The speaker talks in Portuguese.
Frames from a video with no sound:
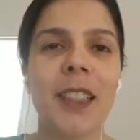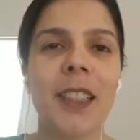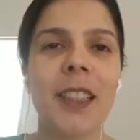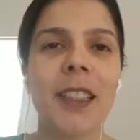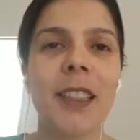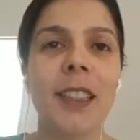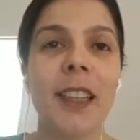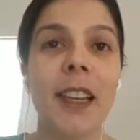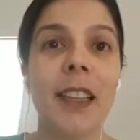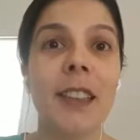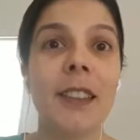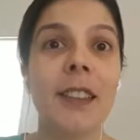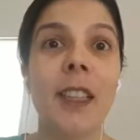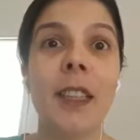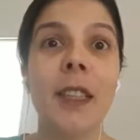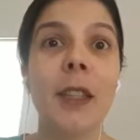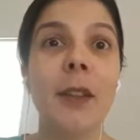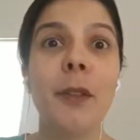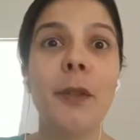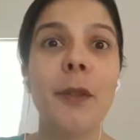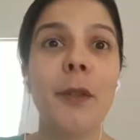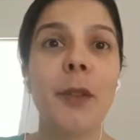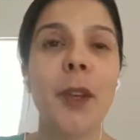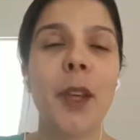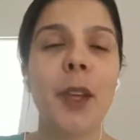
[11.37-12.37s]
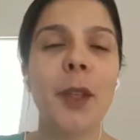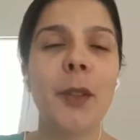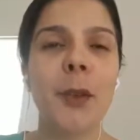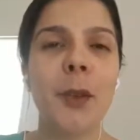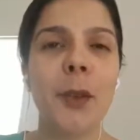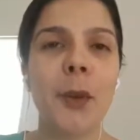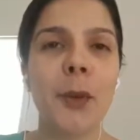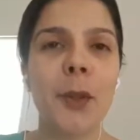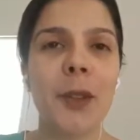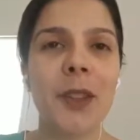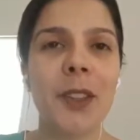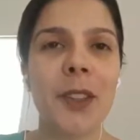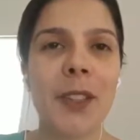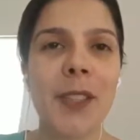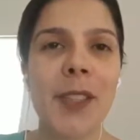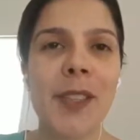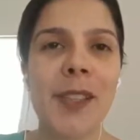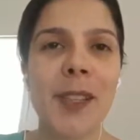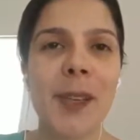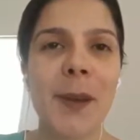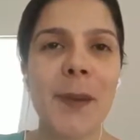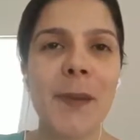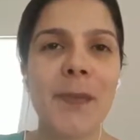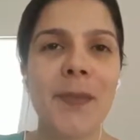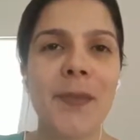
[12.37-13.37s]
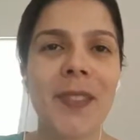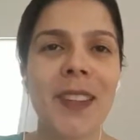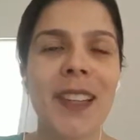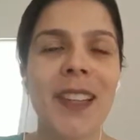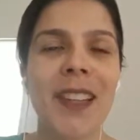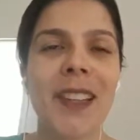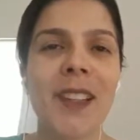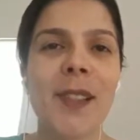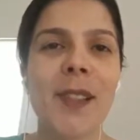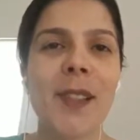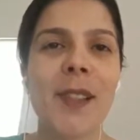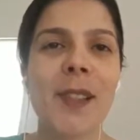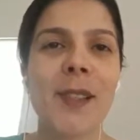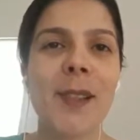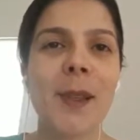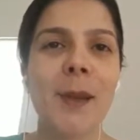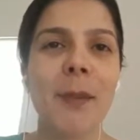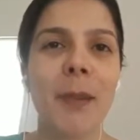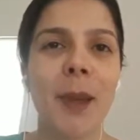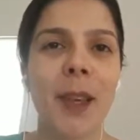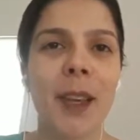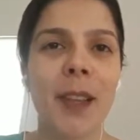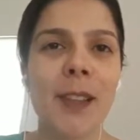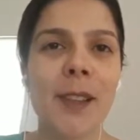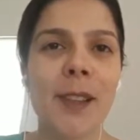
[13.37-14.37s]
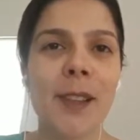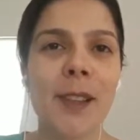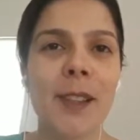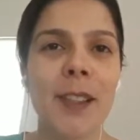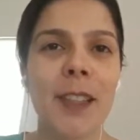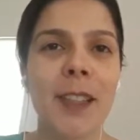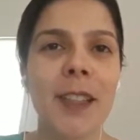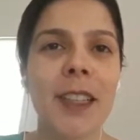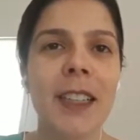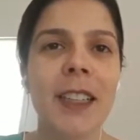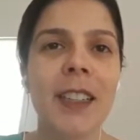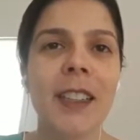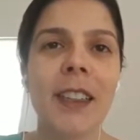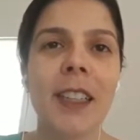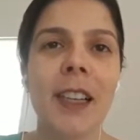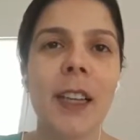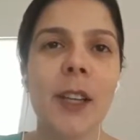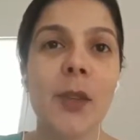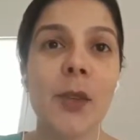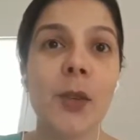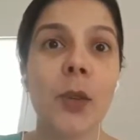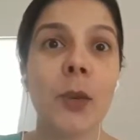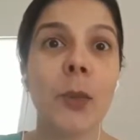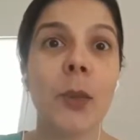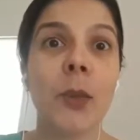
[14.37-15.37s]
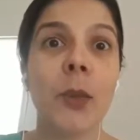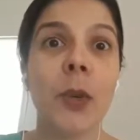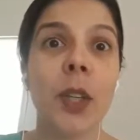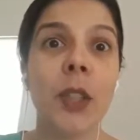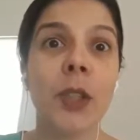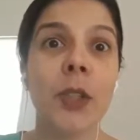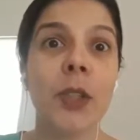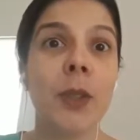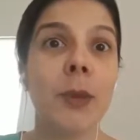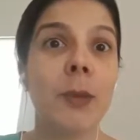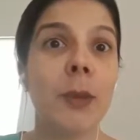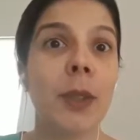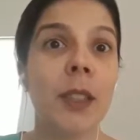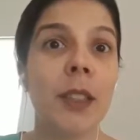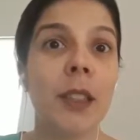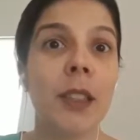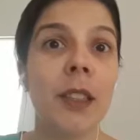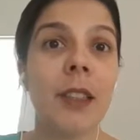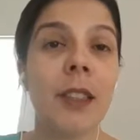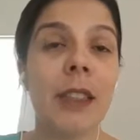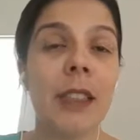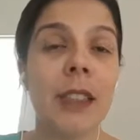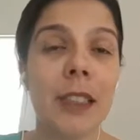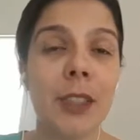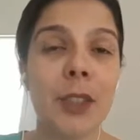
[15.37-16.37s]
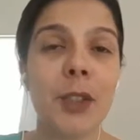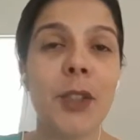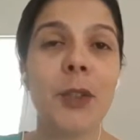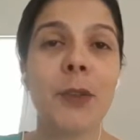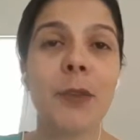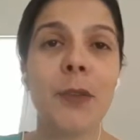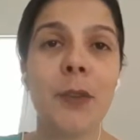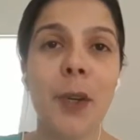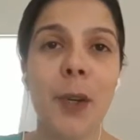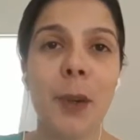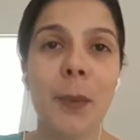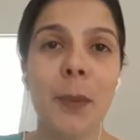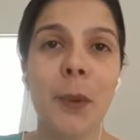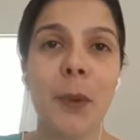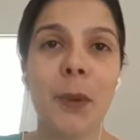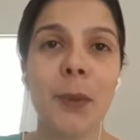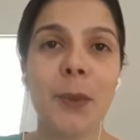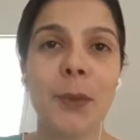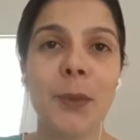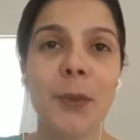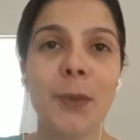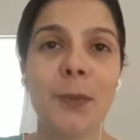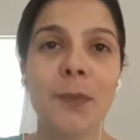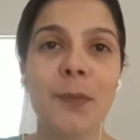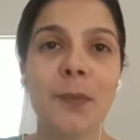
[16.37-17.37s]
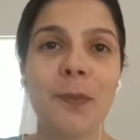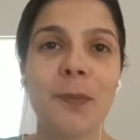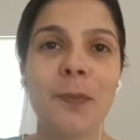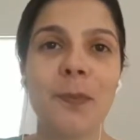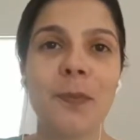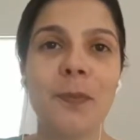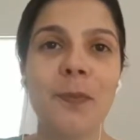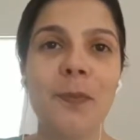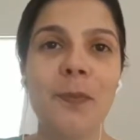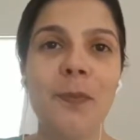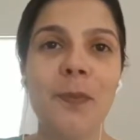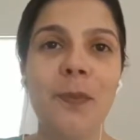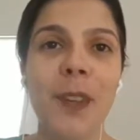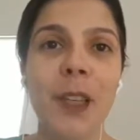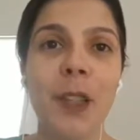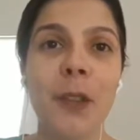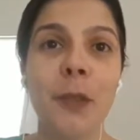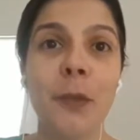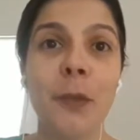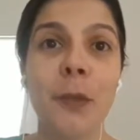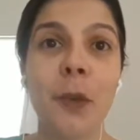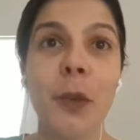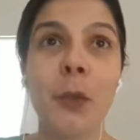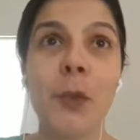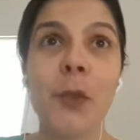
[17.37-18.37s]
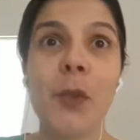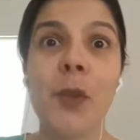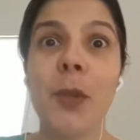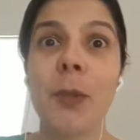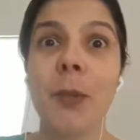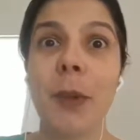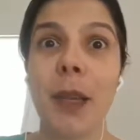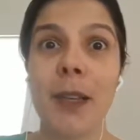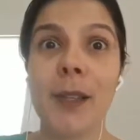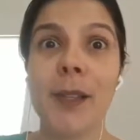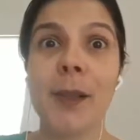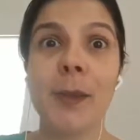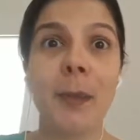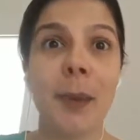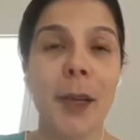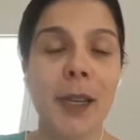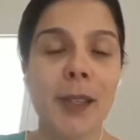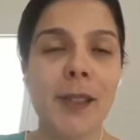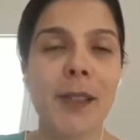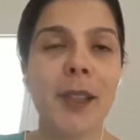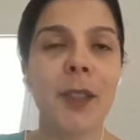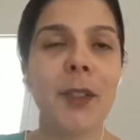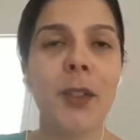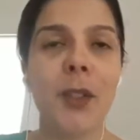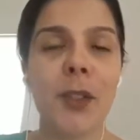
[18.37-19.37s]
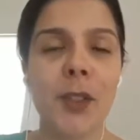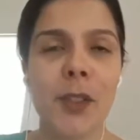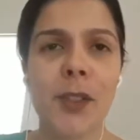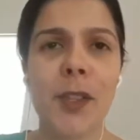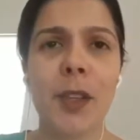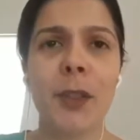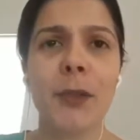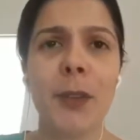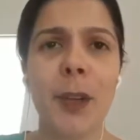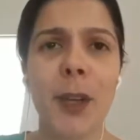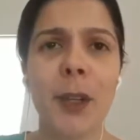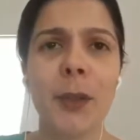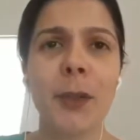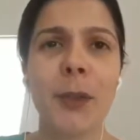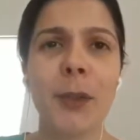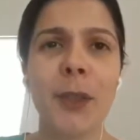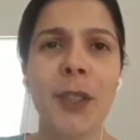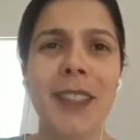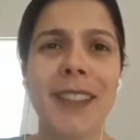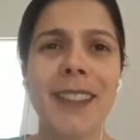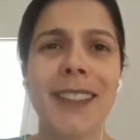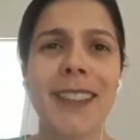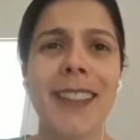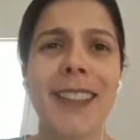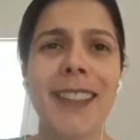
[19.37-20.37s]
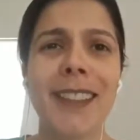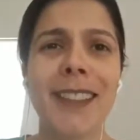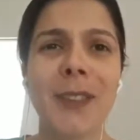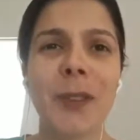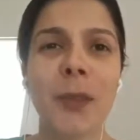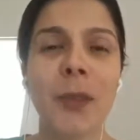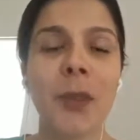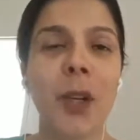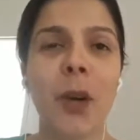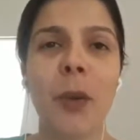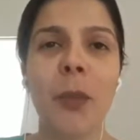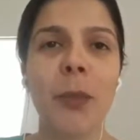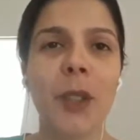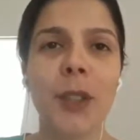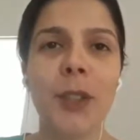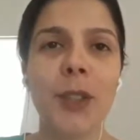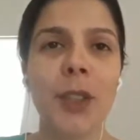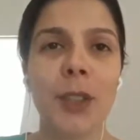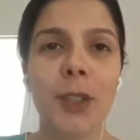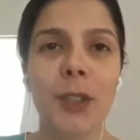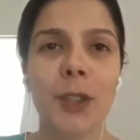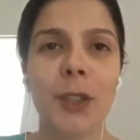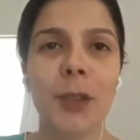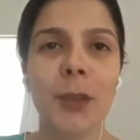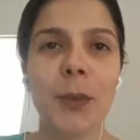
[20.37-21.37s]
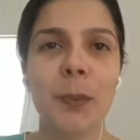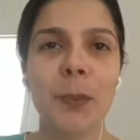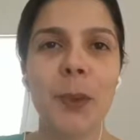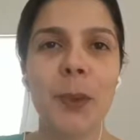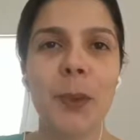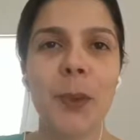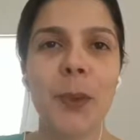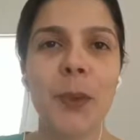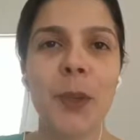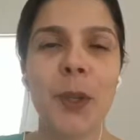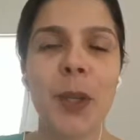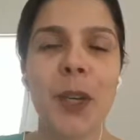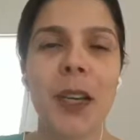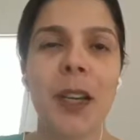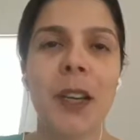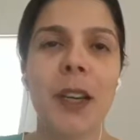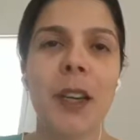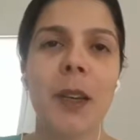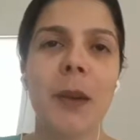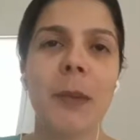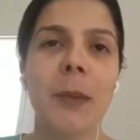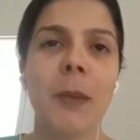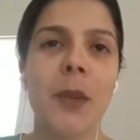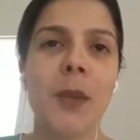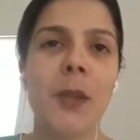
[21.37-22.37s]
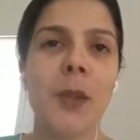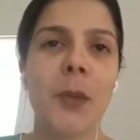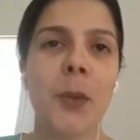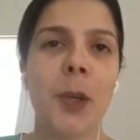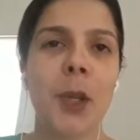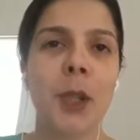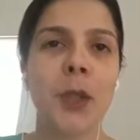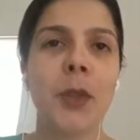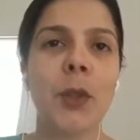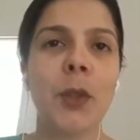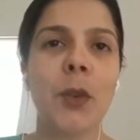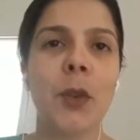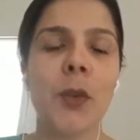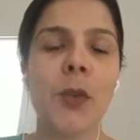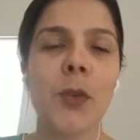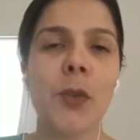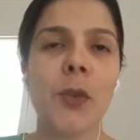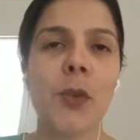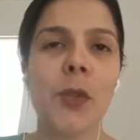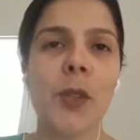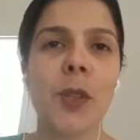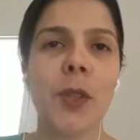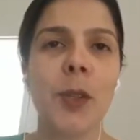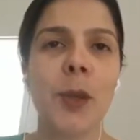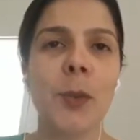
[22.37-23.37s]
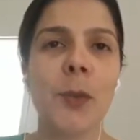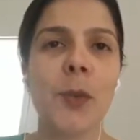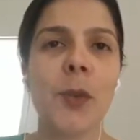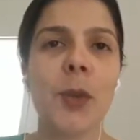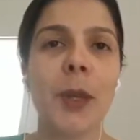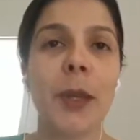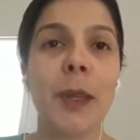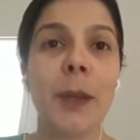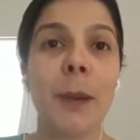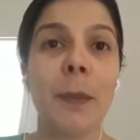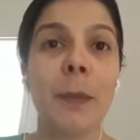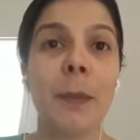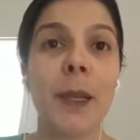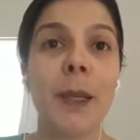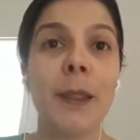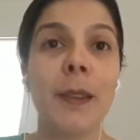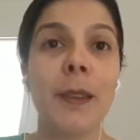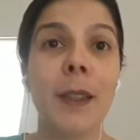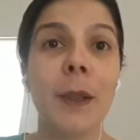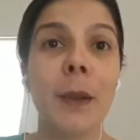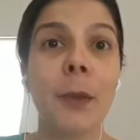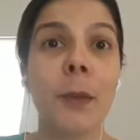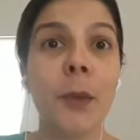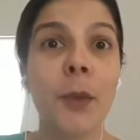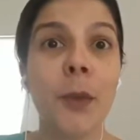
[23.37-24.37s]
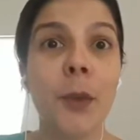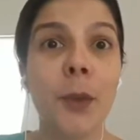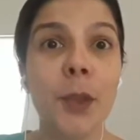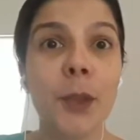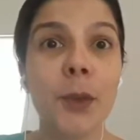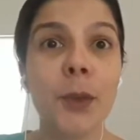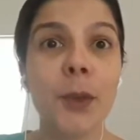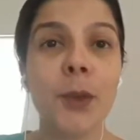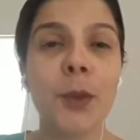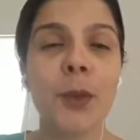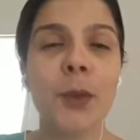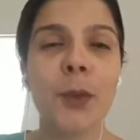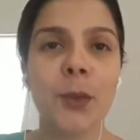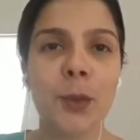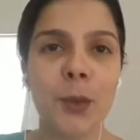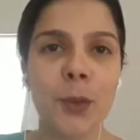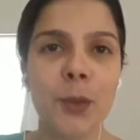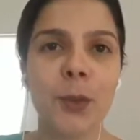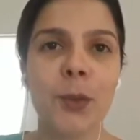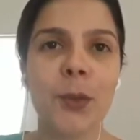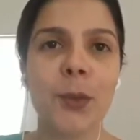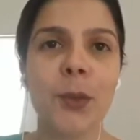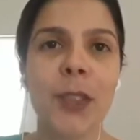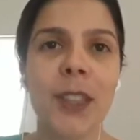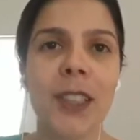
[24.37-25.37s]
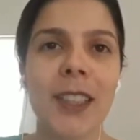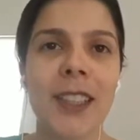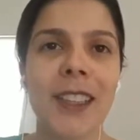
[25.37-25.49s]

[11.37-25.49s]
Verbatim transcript: né, e terem feito acontecer esse semestre né, sob o regime letivo remoto. Foi um semestre bastante desafiador, né, totalmente atípico, mas eu acho que nós conseguimos aí aprender muito juntos.